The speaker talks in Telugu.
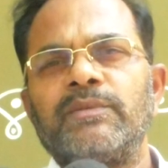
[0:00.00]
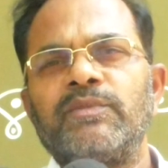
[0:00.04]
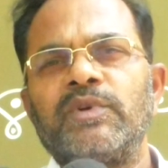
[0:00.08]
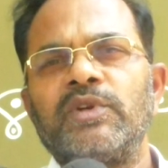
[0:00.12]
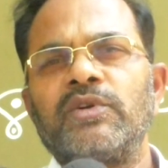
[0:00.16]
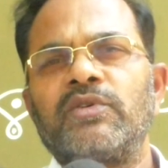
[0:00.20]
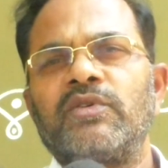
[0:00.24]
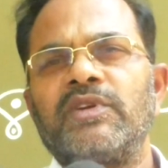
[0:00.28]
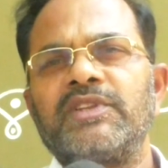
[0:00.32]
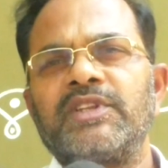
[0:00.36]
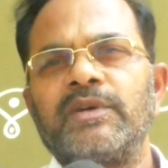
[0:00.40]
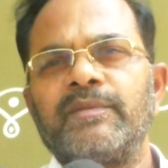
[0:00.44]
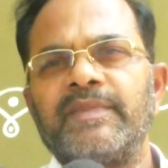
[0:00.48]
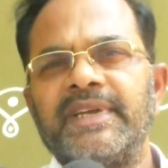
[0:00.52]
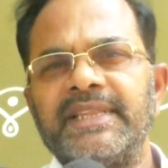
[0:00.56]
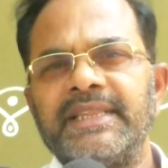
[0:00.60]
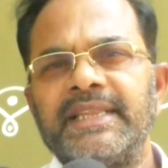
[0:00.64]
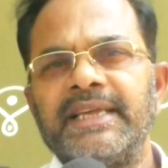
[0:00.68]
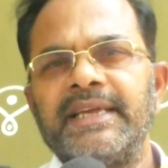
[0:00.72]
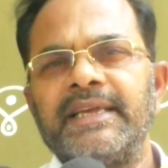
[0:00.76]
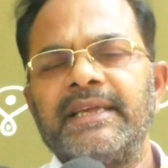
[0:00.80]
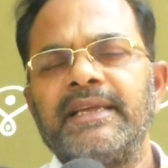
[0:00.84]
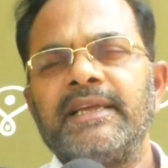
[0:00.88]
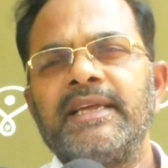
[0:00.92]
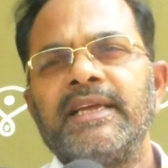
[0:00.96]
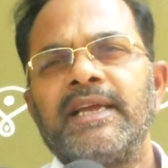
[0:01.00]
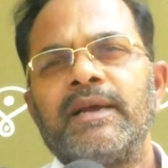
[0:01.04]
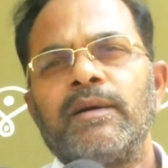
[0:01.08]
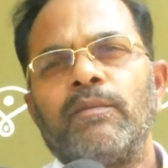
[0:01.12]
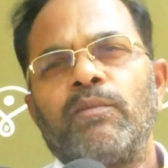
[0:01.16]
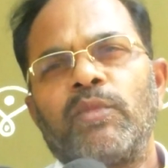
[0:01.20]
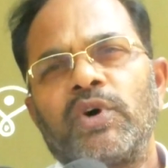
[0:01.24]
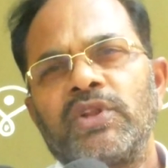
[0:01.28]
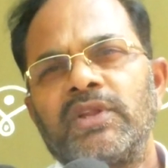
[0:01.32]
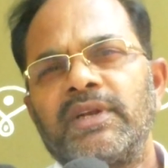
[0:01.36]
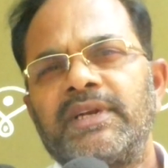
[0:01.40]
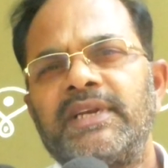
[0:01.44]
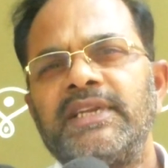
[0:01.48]
సభ్యులు కొంతమంది
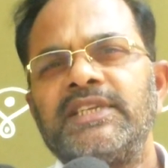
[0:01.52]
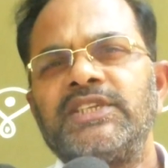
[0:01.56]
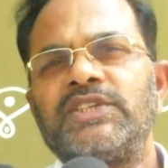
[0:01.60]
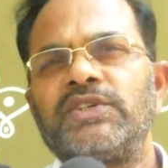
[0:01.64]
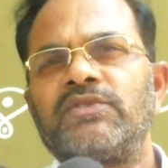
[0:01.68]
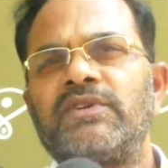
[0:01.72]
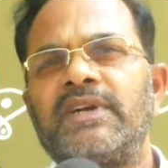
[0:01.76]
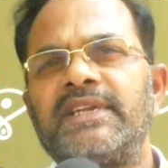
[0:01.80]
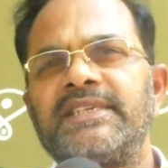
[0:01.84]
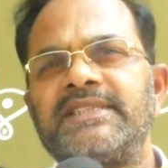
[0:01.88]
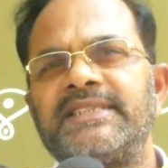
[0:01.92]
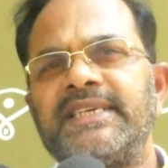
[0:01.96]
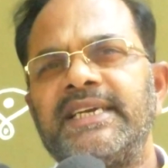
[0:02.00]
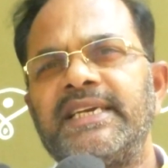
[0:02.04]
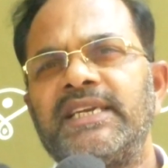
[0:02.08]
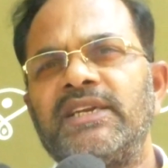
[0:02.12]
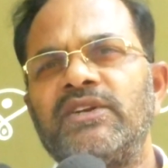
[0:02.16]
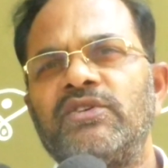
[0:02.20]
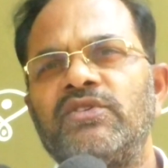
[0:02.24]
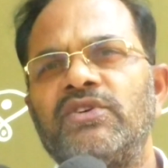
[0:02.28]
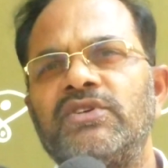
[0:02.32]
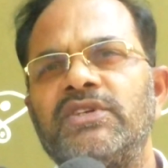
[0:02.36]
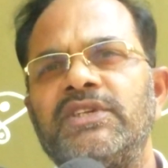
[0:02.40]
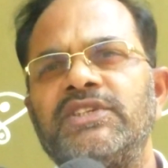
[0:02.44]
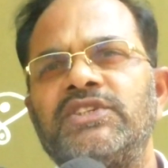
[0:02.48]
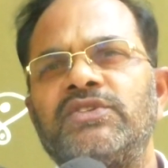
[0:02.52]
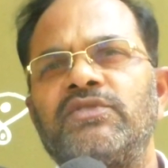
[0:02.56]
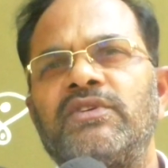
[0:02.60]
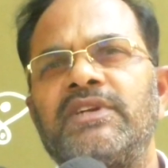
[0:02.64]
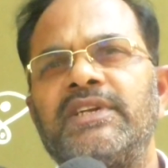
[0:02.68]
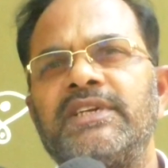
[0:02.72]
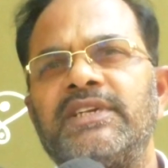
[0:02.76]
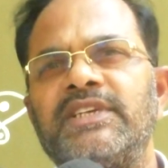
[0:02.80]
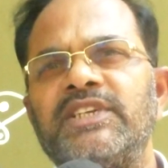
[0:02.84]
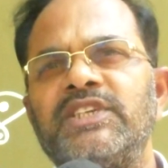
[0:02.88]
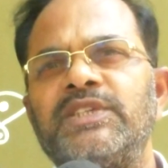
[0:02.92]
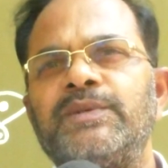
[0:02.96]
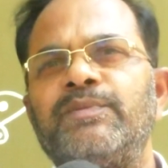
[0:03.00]
మొదటి నుంచి కూడా చేరిన రోజు నుంచి కూడా
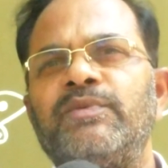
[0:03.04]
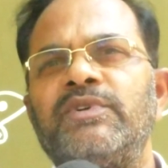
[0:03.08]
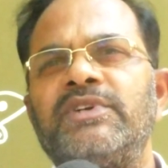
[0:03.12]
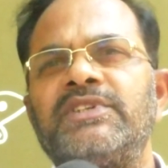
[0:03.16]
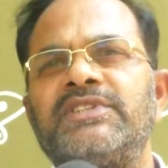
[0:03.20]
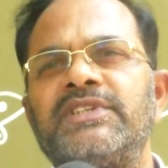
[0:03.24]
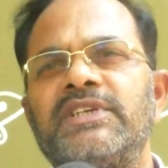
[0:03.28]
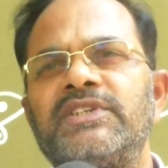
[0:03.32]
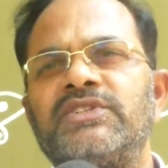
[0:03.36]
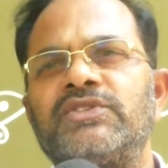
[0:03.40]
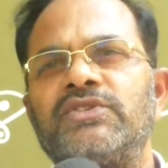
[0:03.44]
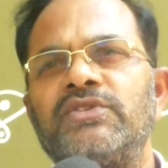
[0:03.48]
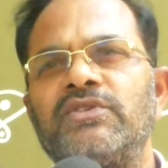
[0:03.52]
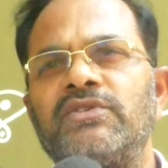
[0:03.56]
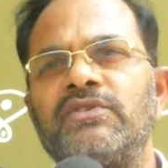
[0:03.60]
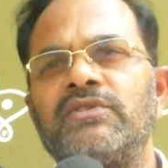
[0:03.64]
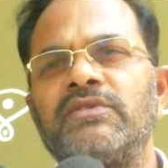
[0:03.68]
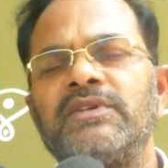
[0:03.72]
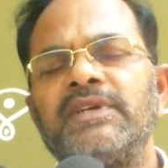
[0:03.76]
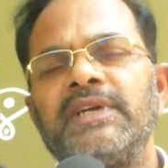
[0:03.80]
డిస్ప్యూట్ చేస్తూ